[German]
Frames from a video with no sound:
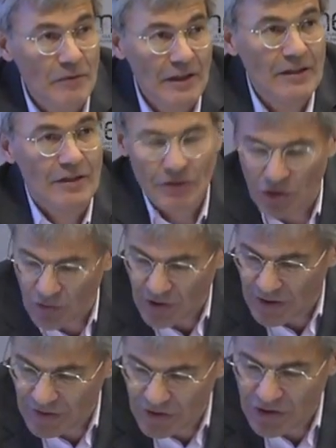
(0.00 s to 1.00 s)

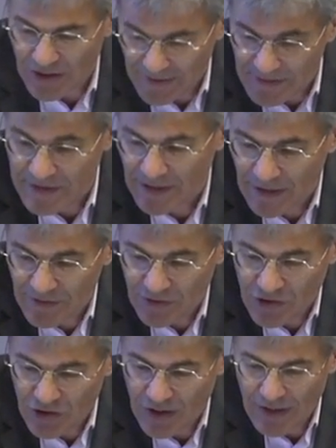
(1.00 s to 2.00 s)
medientheoretisch ganz
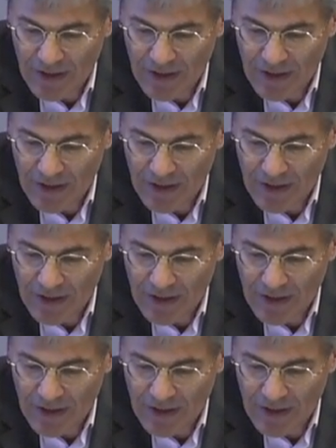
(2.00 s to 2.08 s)
klassisch